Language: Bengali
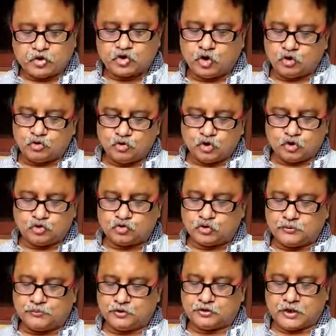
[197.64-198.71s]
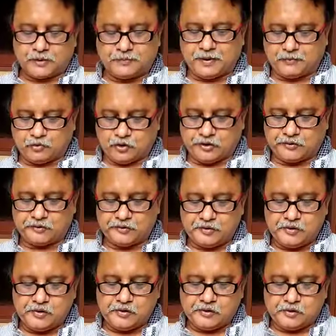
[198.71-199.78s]
সরল যন্ত্র এবং তার ব্যবহার
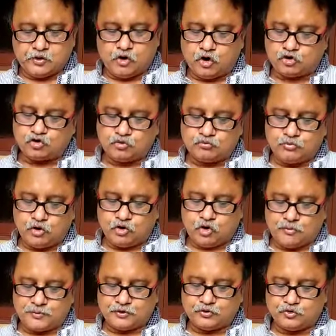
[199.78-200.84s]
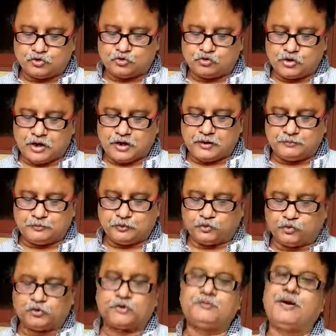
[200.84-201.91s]
ঘর্ষণ বল কমানোর জন্য নানান
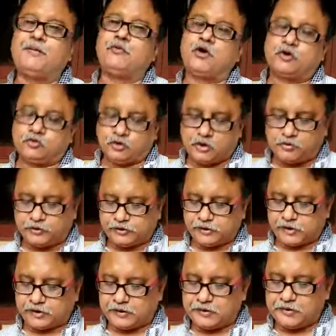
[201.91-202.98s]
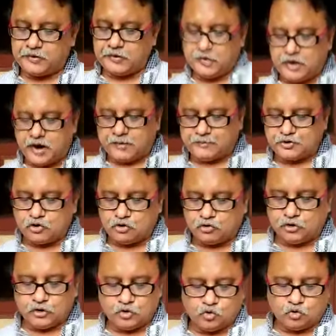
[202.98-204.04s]
পদ্ধতি ব্যবহার করা হয়ে থাকে আমরা
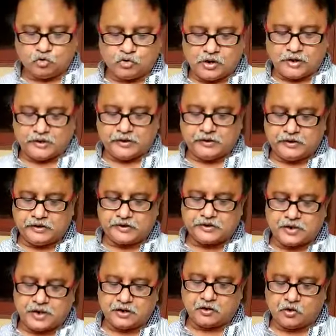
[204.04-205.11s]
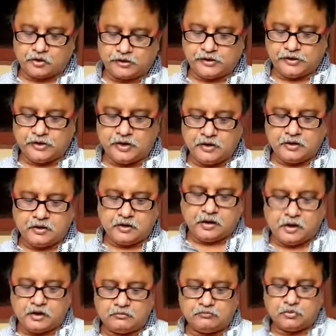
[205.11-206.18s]
সকলেই গরুর গাড়ি রিক্সা লরি
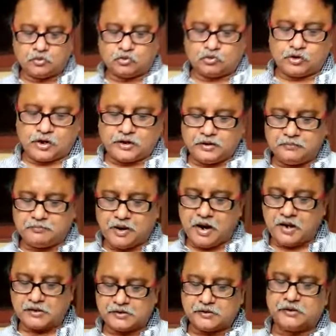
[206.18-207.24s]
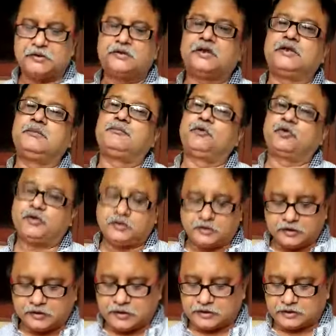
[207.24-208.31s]
মোটর গাড়ি বাস ইত্যাদি
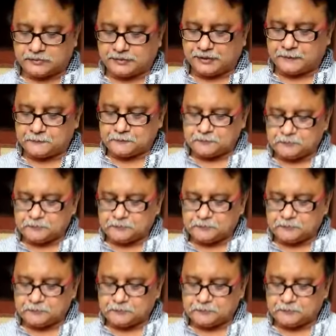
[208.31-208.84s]
প্রতিদিনই দেখতে পাই